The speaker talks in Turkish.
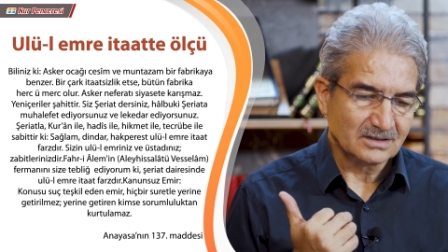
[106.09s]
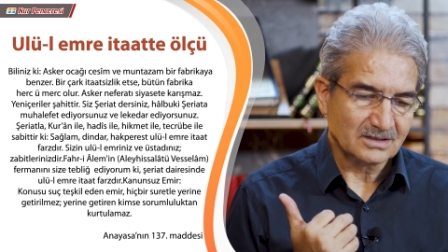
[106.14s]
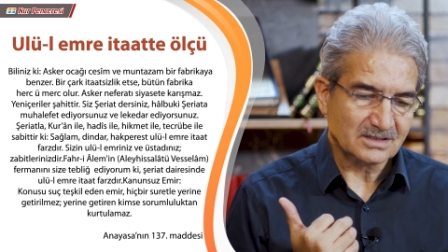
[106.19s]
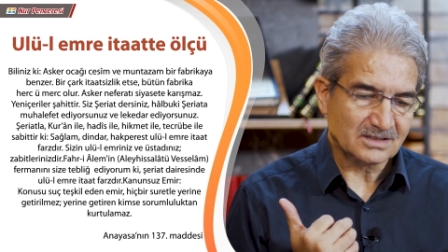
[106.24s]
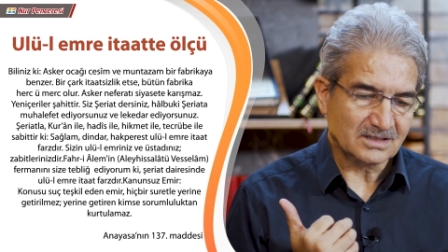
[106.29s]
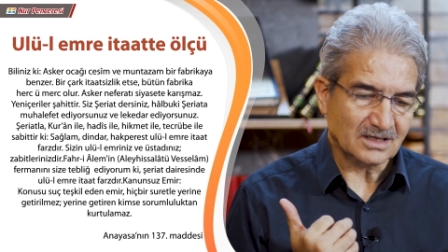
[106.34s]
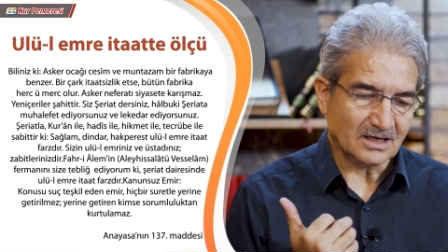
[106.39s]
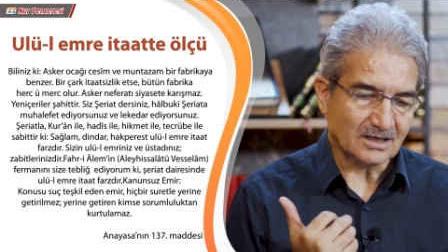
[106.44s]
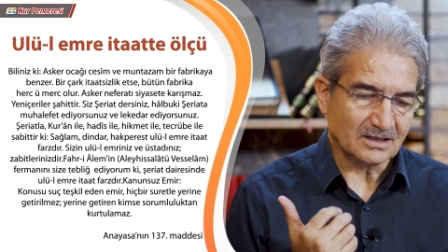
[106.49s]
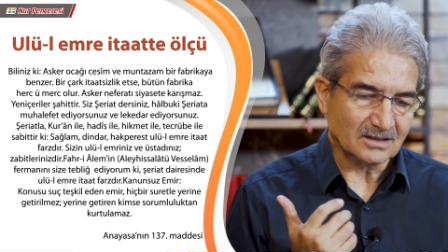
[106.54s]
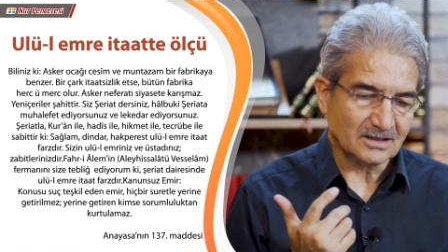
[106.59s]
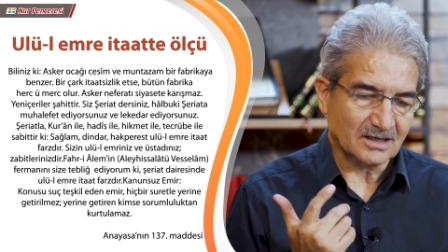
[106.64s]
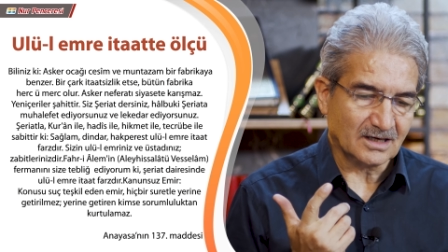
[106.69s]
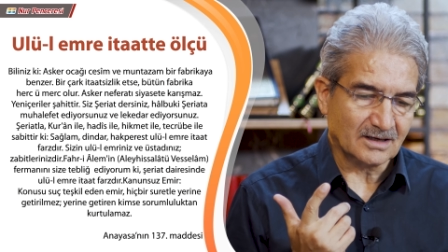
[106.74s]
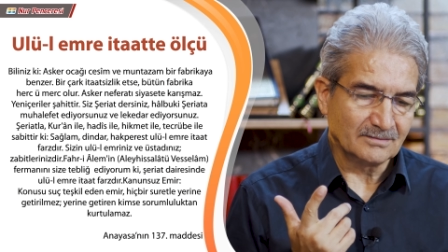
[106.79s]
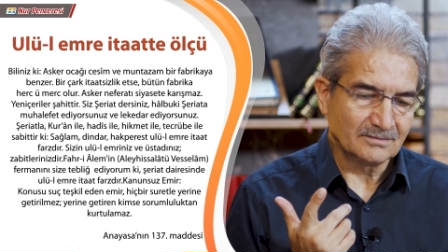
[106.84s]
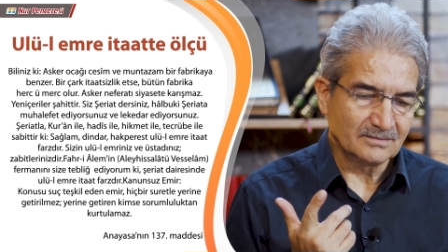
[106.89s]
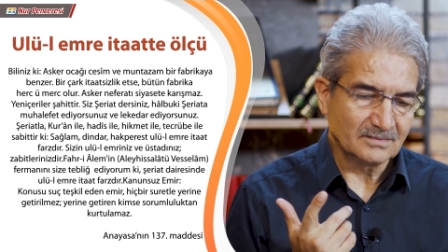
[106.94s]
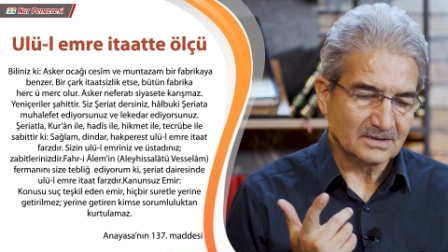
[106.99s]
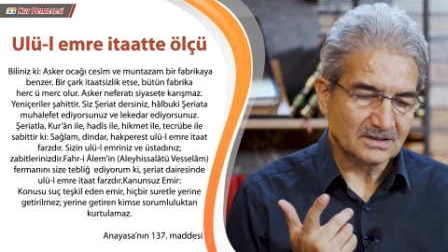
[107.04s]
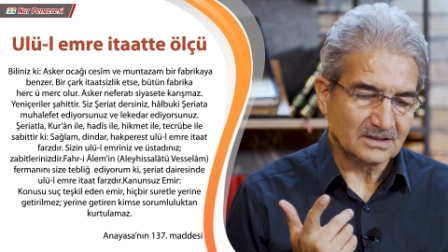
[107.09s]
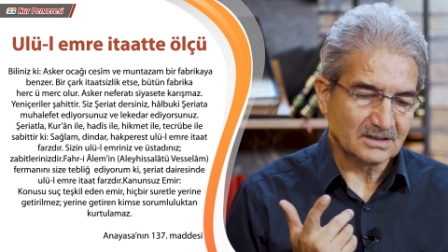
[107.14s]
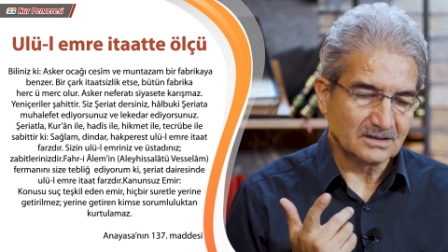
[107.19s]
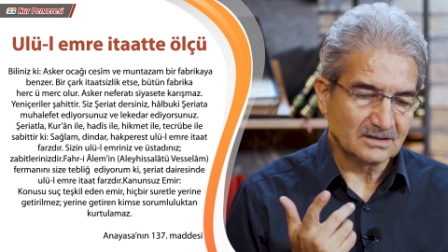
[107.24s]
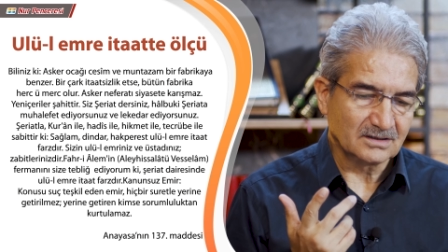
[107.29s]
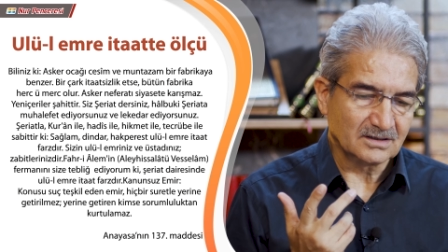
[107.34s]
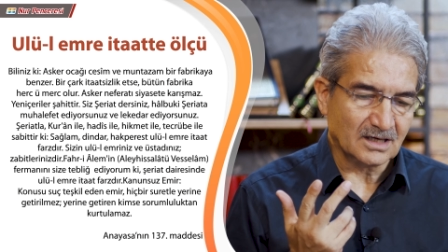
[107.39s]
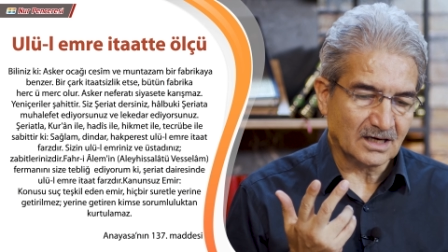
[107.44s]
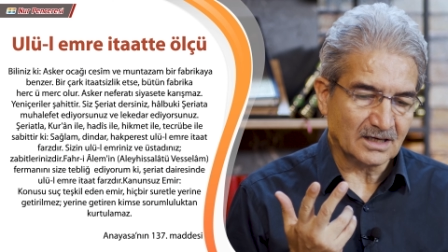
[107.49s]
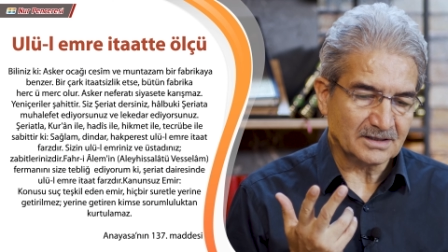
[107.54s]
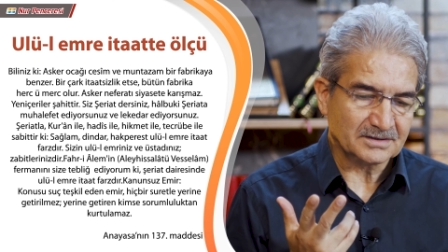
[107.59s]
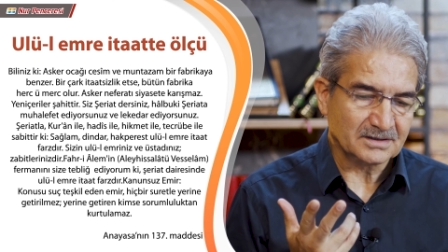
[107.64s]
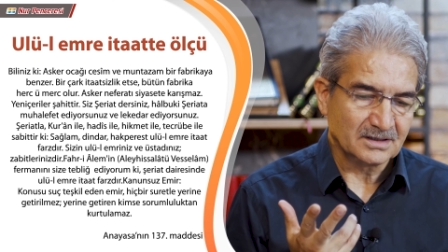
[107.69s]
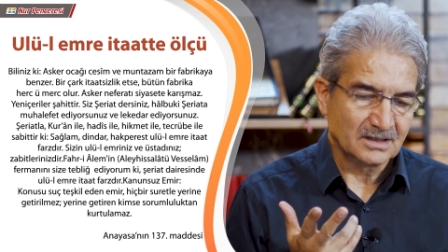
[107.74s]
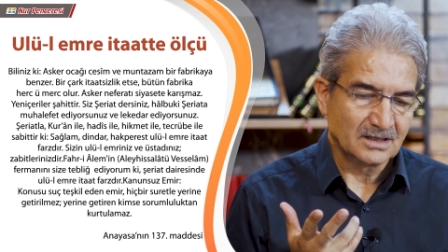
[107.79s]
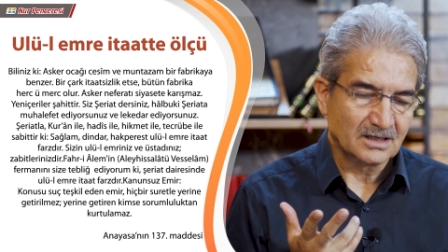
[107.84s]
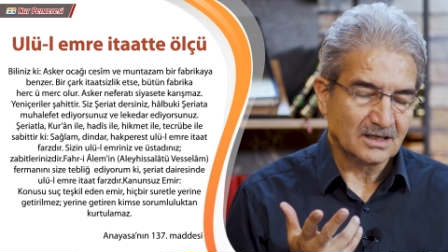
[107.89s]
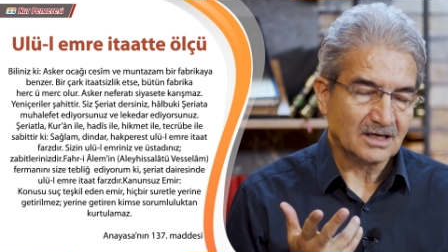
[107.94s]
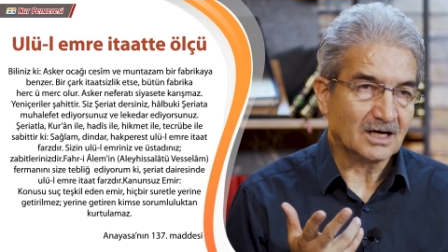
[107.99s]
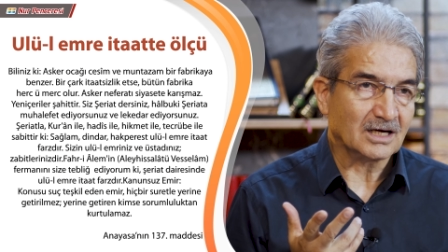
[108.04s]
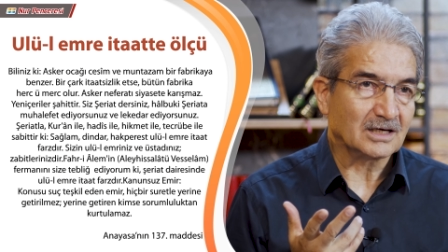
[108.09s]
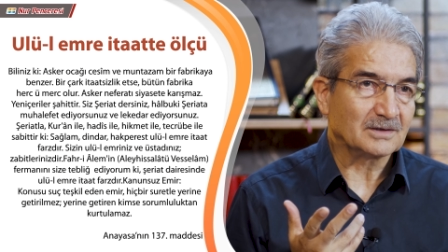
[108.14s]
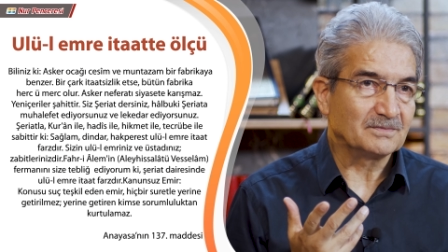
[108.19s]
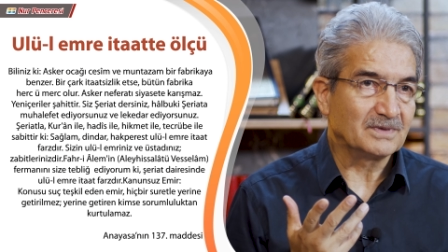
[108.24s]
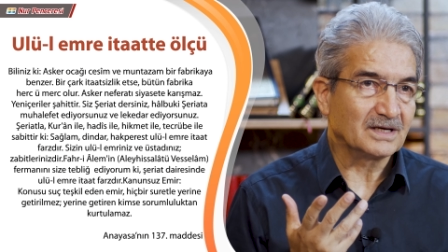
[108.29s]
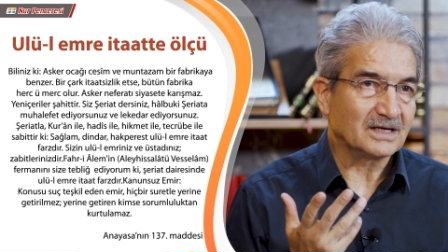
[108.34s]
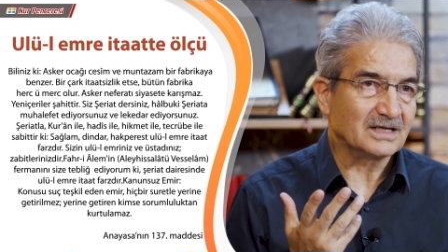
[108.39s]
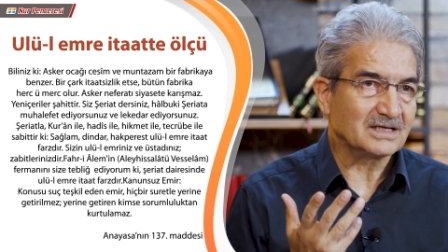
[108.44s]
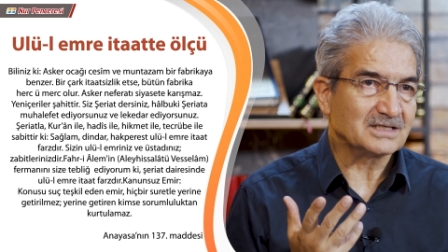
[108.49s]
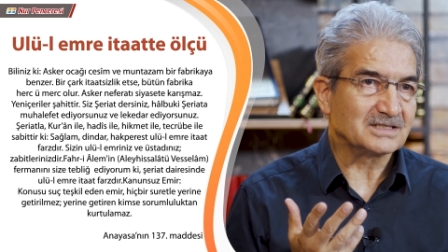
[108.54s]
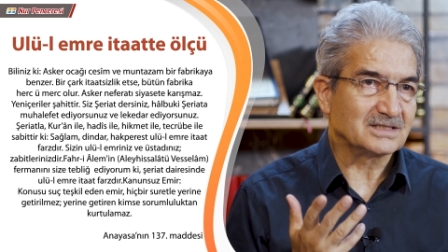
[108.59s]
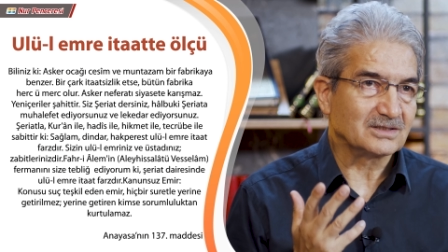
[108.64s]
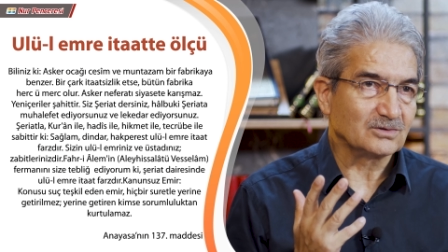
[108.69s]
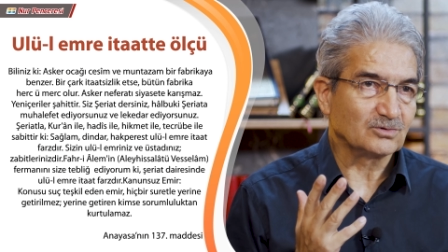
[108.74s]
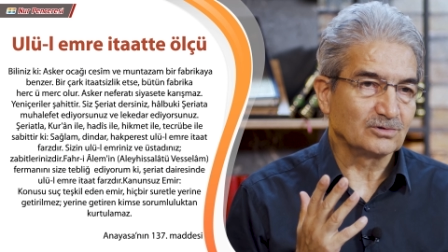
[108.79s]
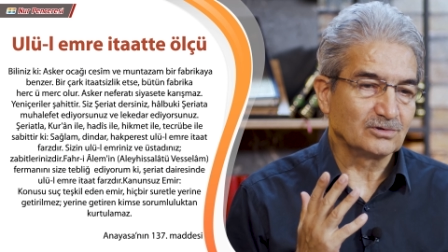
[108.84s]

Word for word: Sağlam, dindar, hakperest